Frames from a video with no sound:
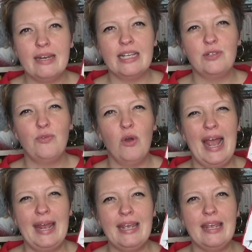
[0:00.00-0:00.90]
das vor
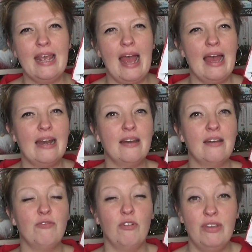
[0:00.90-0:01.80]
einigen
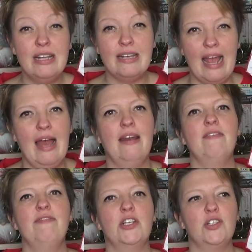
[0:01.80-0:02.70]
Jahren, vor vielen
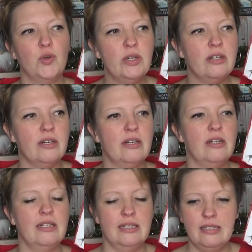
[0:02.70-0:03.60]
Jahren
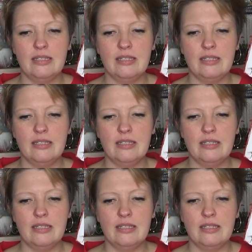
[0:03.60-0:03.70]
verschwunden ist.